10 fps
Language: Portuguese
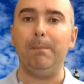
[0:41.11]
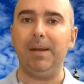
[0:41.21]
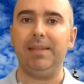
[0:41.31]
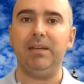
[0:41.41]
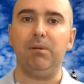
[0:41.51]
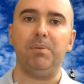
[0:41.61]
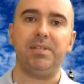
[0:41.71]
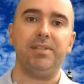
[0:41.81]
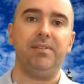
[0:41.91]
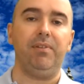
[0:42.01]
para ter uma
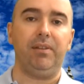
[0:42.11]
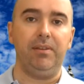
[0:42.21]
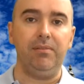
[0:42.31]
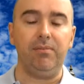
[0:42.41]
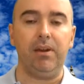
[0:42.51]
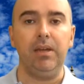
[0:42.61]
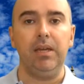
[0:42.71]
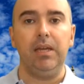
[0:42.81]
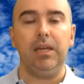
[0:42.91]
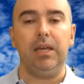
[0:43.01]
presença efetiva
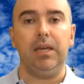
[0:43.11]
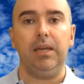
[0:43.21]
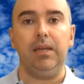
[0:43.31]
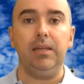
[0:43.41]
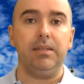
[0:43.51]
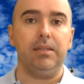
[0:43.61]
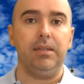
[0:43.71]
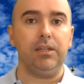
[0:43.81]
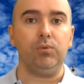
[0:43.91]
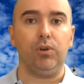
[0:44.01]
eh, e assim
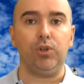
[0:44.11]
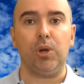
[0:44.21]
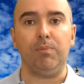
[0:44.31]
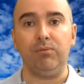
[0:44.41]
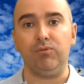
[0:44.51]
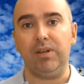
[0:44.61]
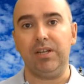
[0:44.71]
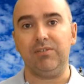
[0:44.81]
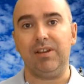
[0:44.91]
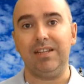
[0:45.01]
neste workshop vamos ver
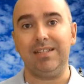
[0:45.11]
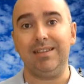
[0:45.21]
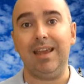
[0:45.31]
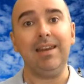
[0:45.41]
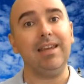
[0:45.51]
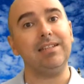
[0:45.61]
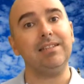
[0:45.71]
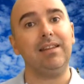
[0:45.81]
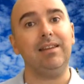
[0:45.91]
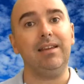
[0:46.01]
as várias técnicas,
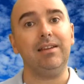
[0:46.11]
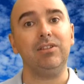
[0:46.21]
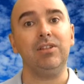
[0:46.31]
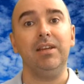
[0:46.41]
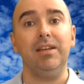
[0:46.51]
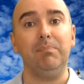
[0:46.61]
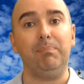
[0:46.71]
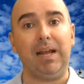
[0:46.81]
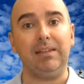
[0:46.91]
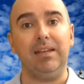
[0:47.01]
táticas e
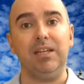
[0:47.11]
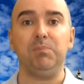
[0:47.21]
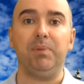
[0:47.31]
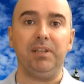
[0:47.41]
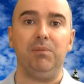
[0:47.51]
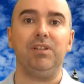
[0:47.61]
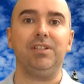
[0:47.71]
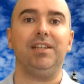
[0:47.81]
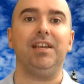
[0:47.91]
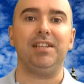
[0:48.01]
práticas para ter uma
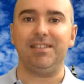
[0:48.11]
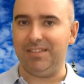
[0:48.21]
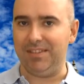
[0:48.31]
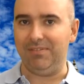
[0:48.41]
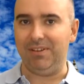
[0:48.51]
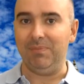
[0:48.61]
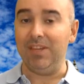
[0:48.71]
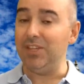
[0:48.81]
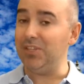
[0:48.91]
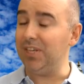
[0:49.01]
estratégia assertiva.
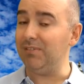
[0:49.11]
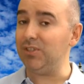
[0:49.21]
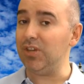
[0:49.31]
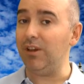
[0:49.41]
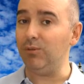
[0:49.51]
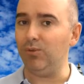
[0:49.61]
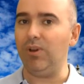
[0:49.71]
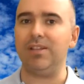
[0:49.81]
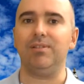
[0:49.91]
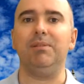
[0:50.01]
Inscreva-se já, os lugares são